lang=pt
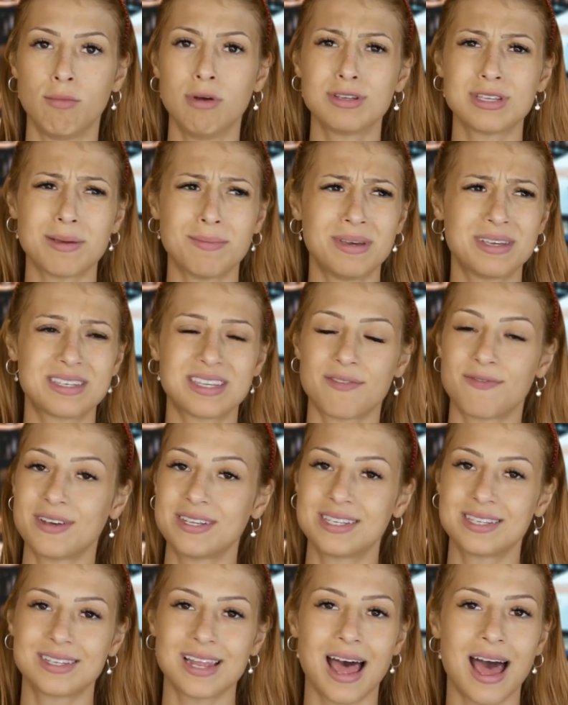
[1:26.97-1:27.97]
Meus amigos se
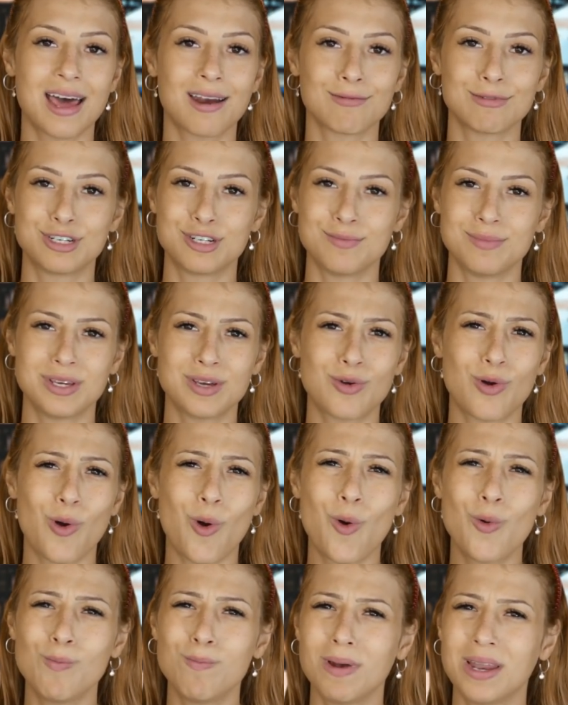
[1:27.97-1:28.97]
afastaram de mim
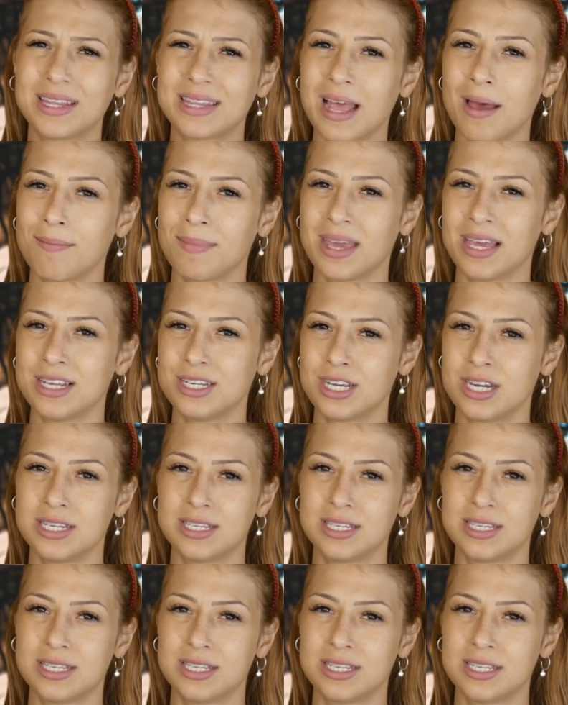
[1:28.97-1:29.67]
completamente,